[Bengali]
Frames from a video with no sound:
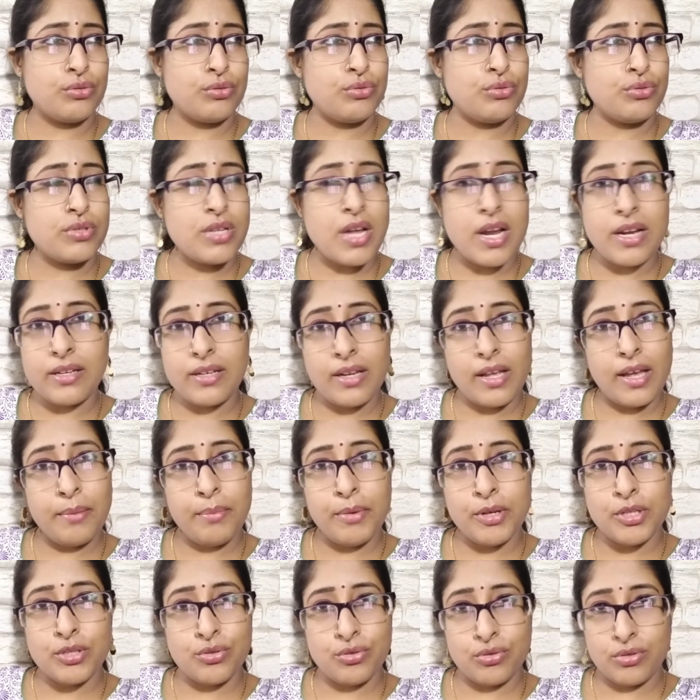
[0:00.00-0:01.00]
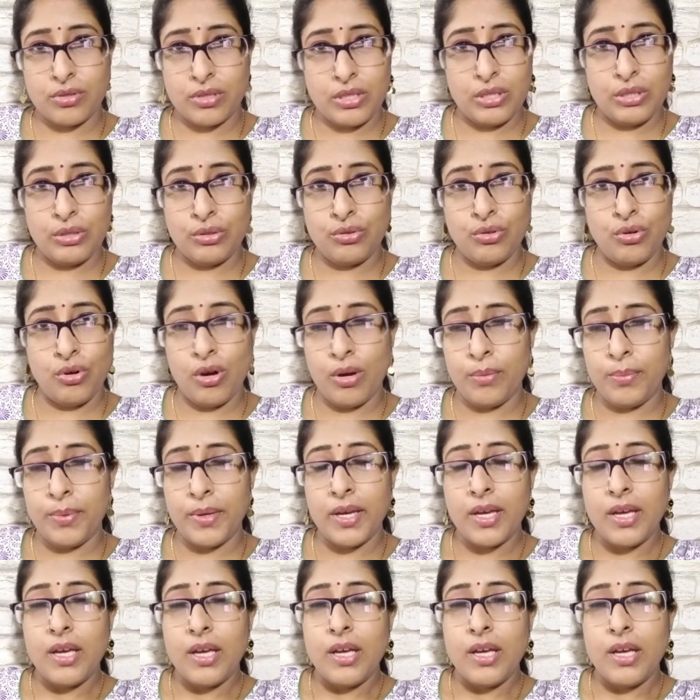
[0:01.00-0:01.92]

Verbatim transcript: তো জানি না এবছর কী হবে